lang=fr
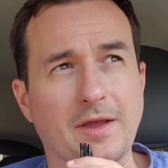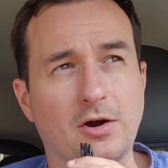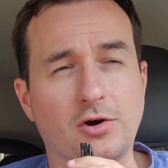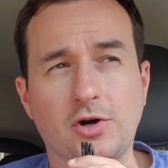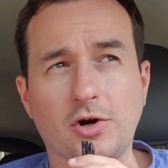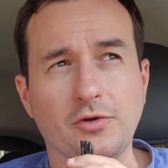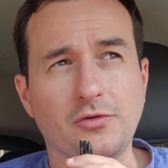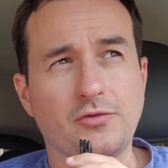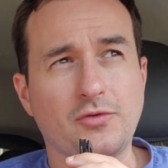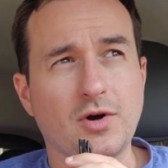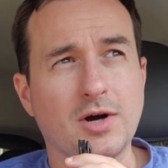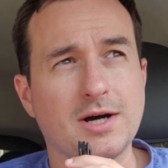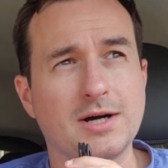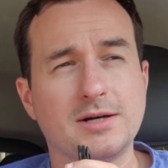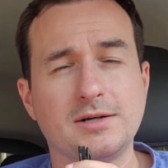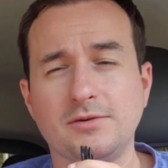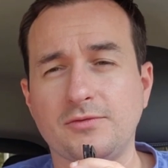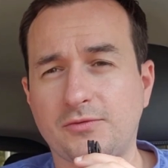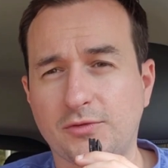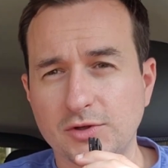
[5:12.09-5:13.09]
Encore une
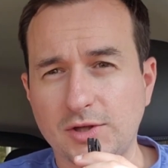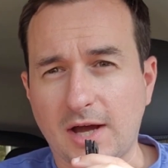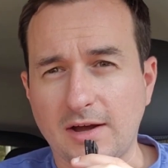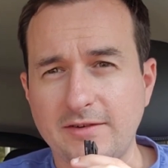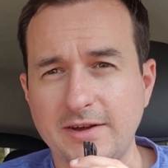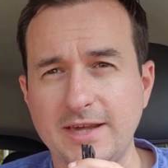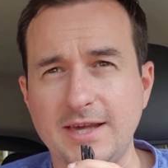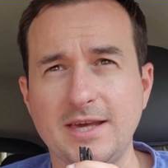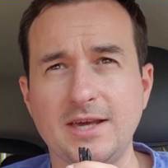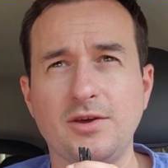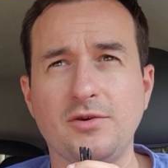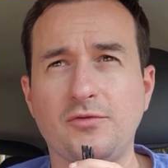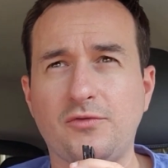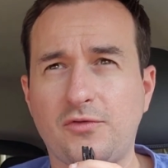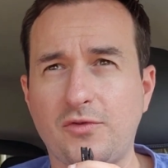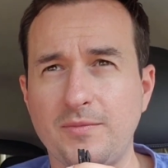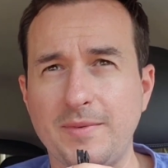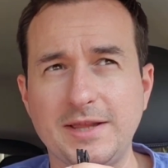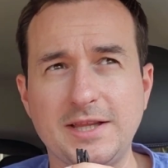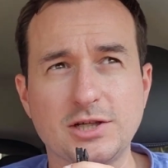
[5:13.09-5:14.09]
fois, faut travailler,
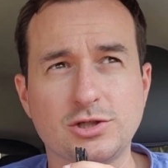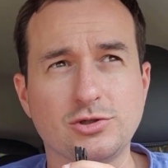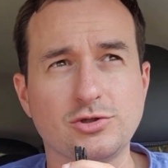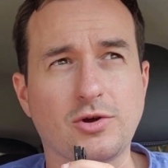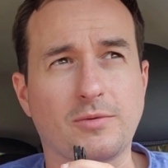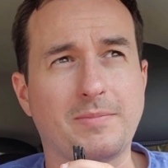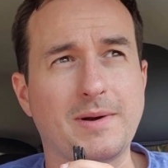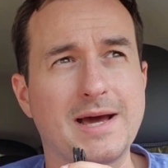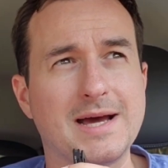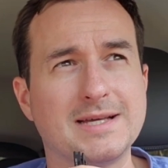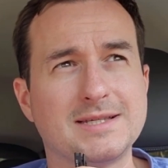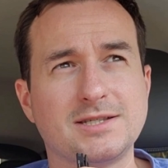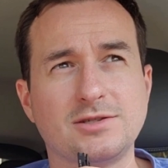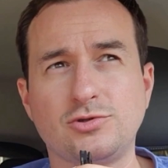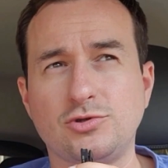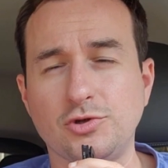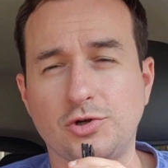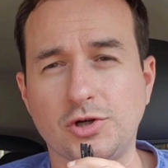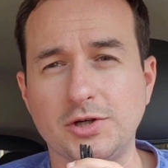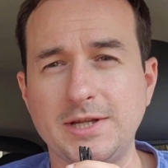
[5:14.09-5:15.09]
faut mettre des choses en
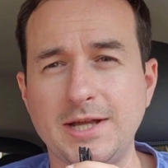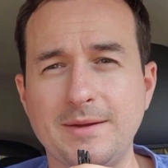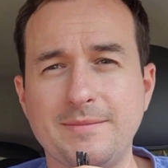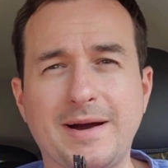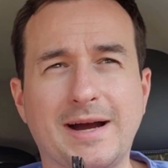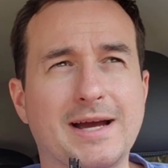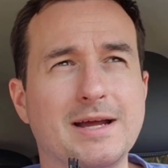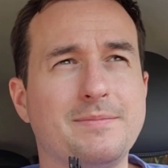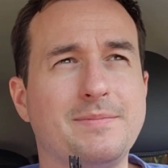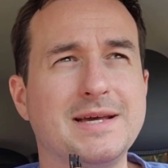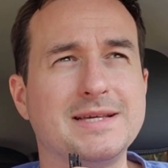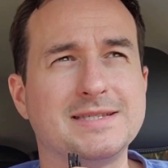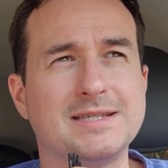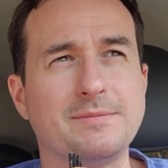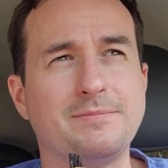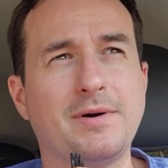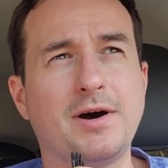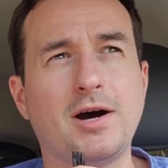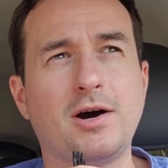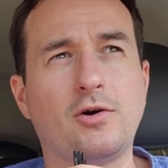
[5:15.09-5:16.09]
place. Tu connais les marketplaces,
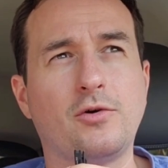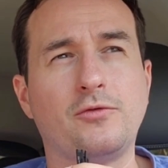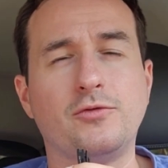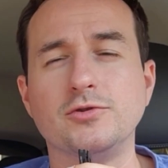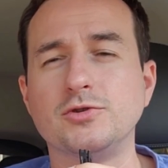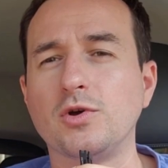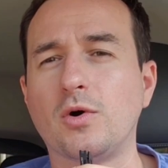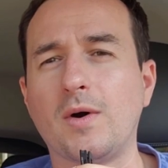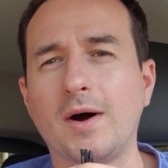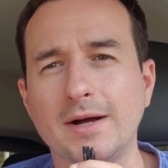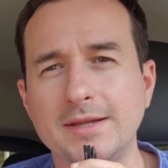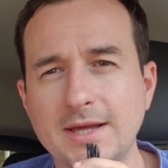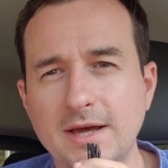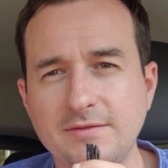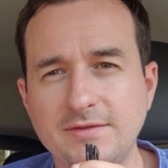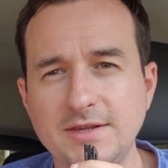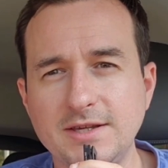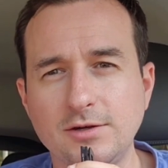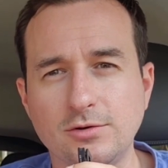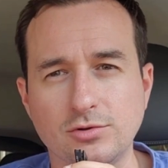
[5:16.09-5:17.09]
c'est pas en faisant un
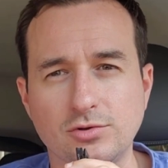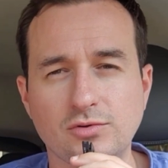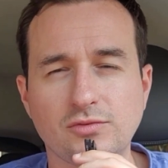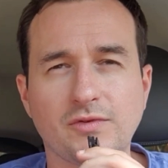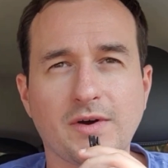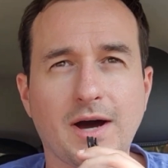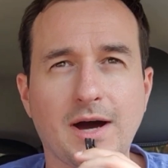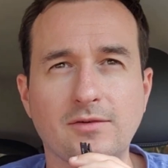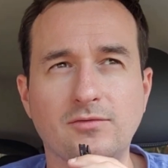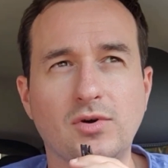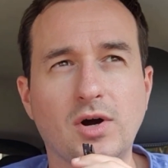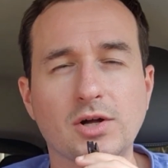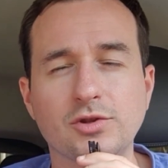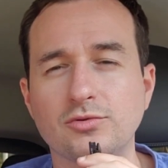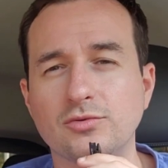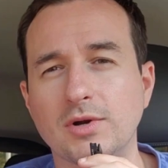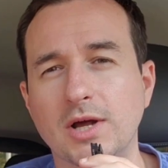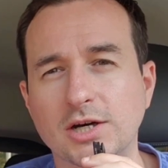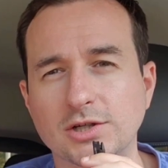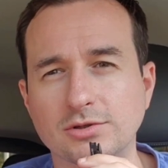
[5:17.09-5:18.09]
avis que tu vas
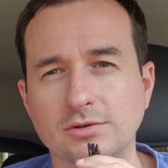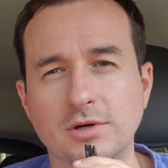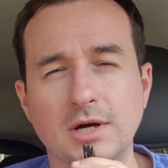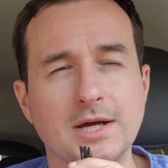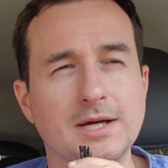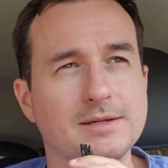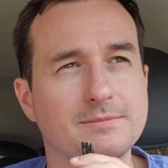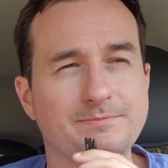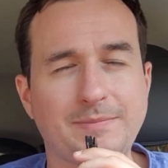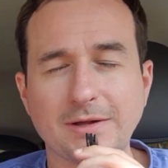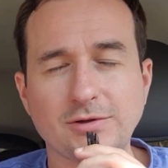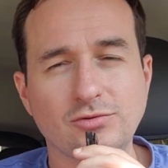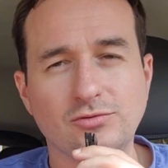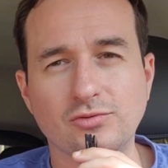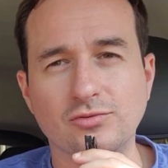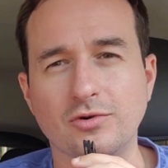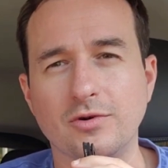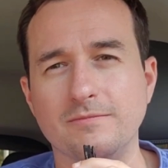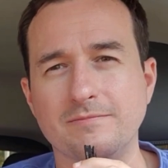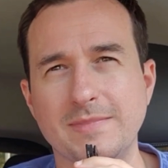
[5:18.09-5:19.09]
avoir de l'argent, pas
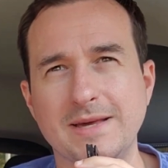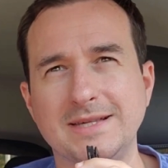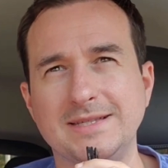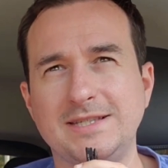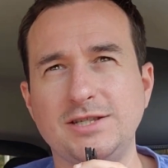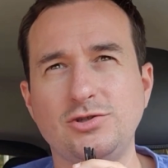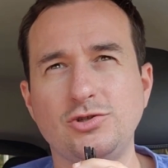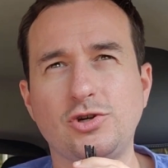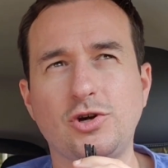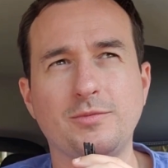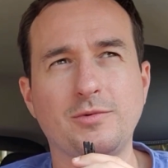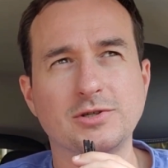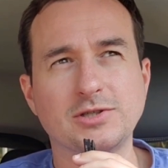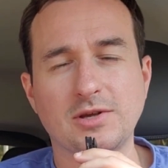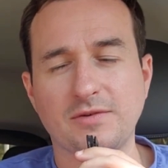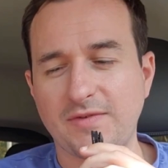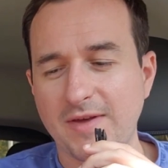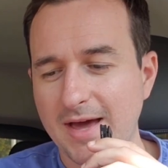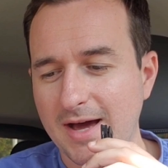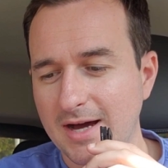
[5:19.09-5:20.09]
du tout. Mais si tu
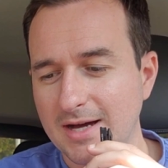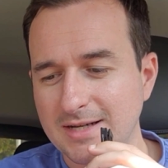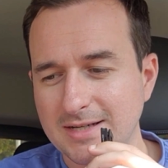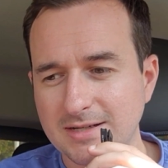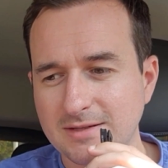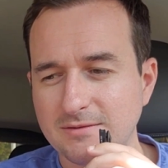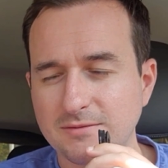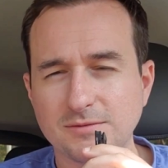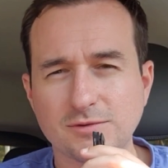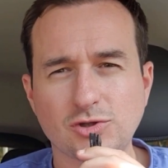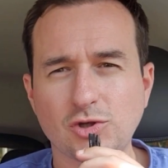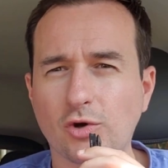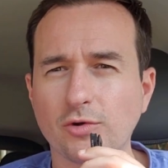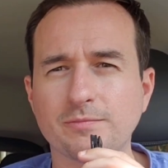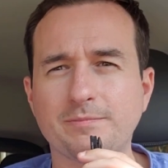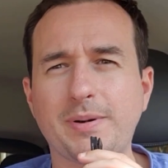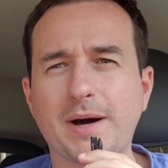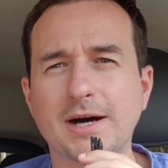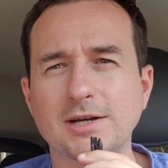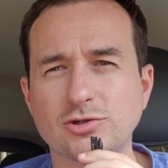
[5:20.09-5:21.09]
commences à faire
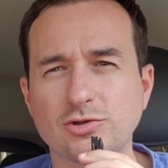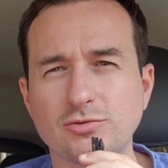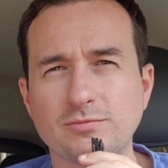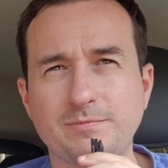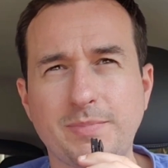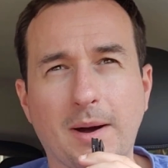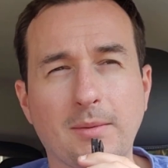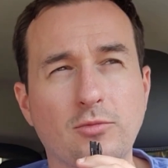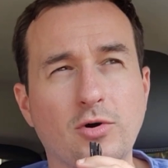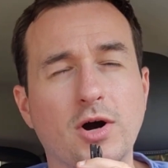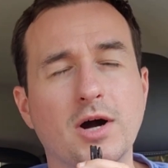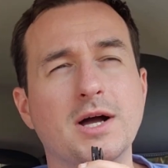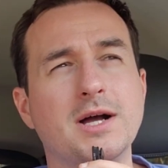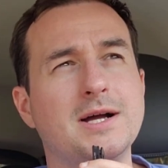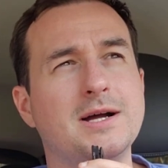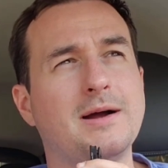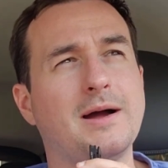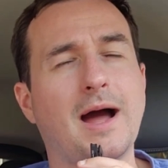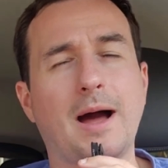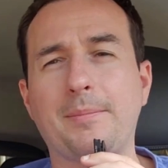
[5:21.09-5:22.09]
30 parts par mois,
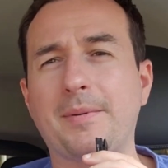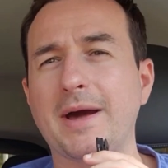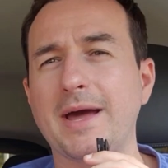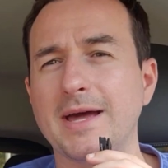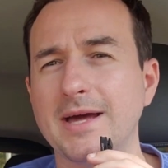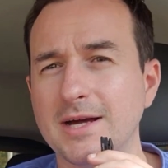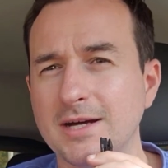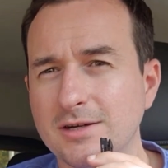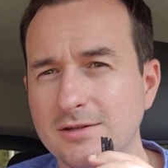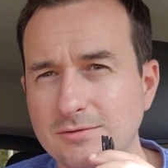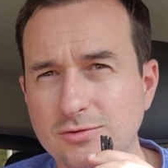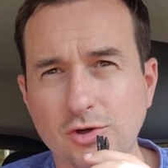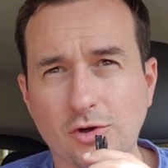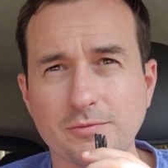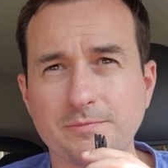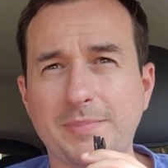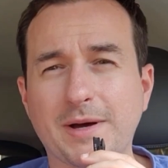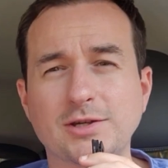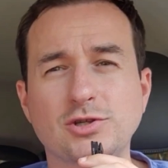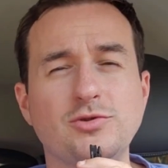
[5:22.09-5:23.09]
après
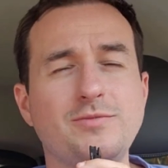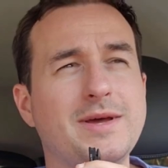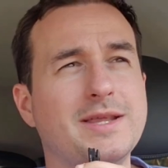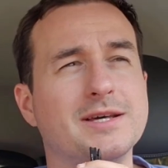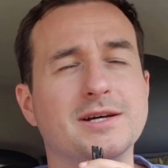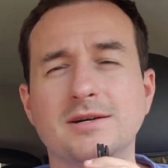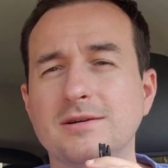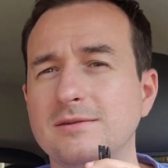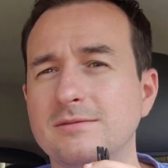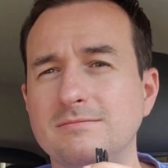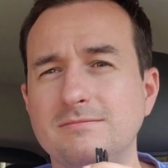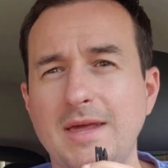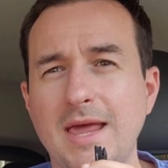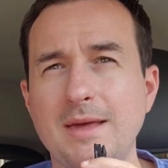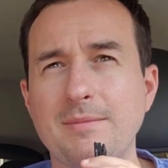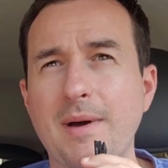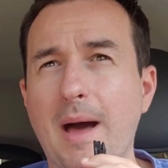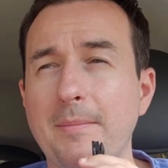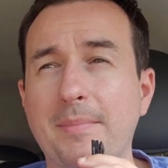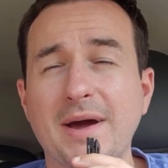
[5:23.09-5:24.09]
30 par semaine,
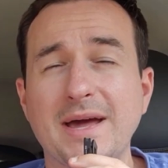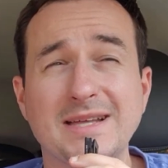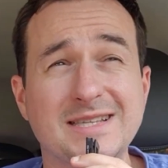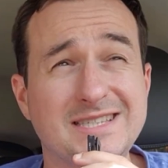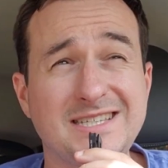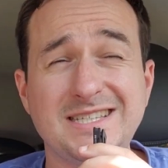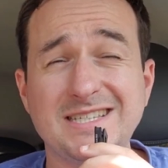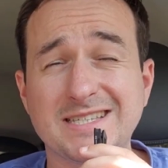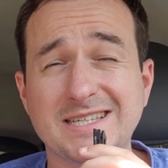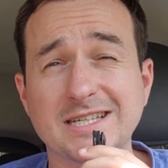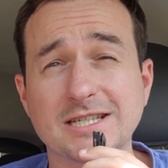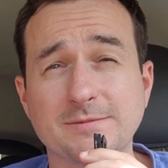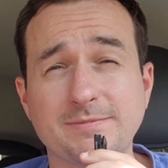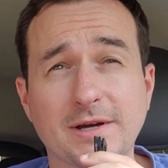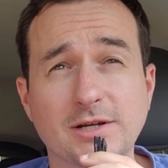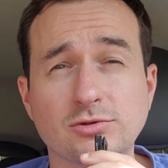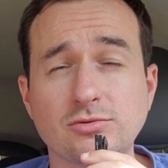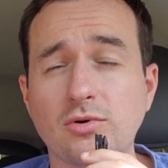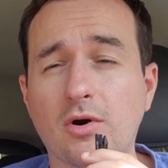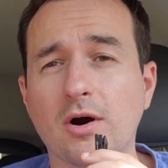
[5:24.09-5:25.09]
et après
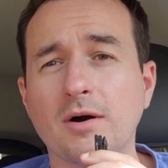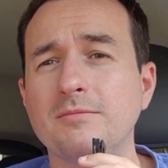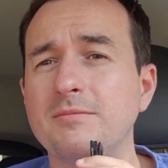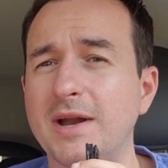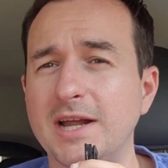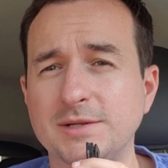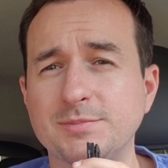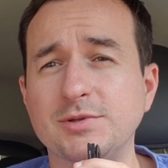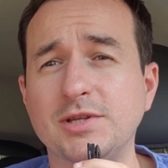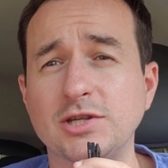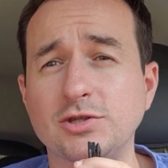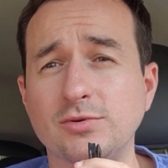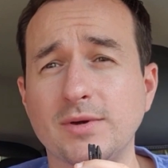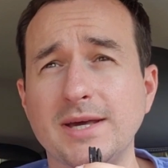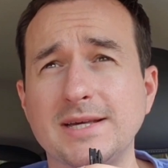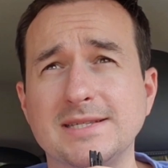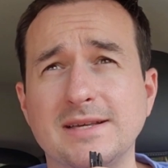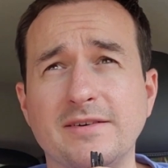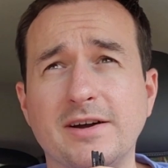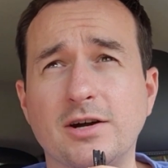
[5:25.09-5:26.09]
10-15 par jour, bah là, je peux
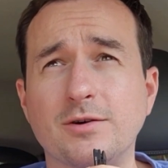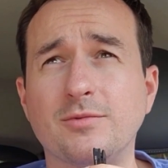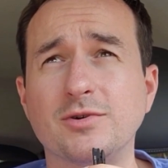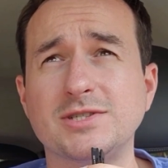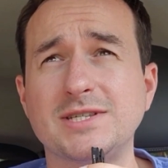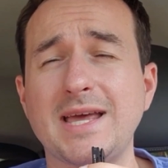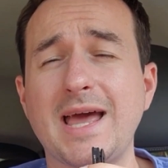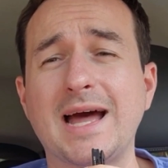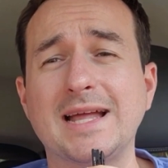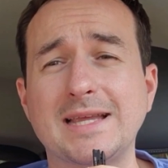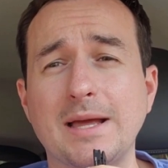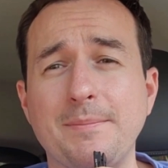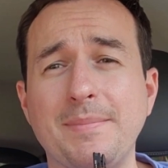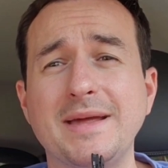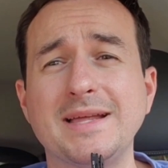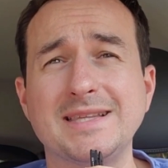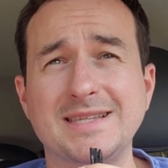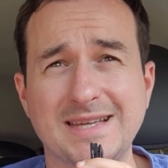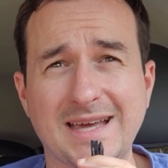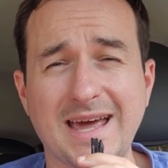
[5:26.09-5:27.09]
t'assurer que ça va commencer à
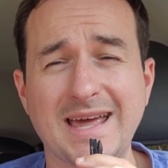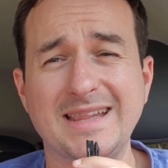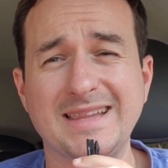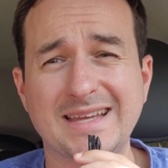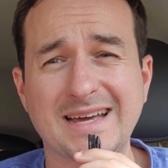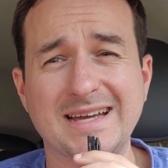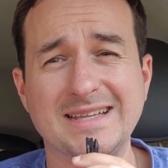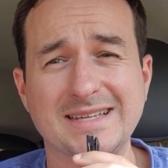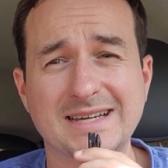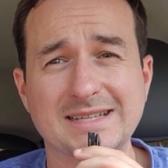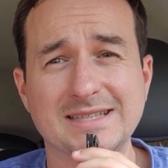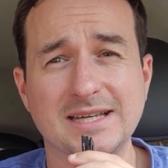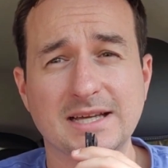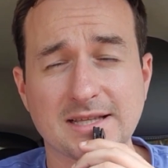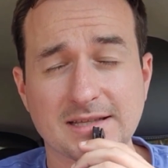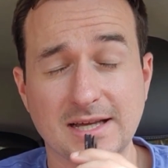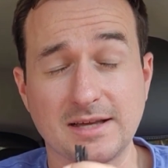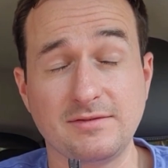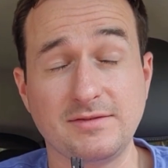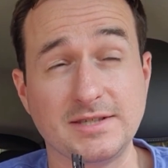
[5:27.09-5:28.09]
taper très, très, très,
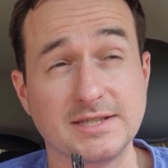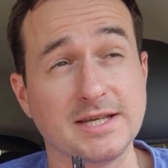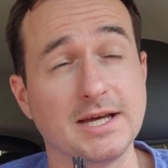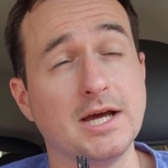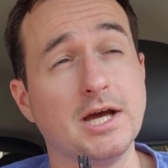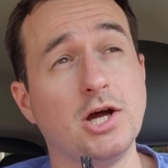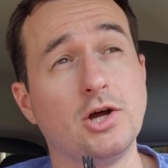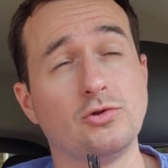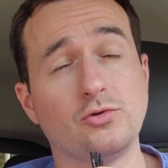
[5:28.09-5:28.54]
très, très vite.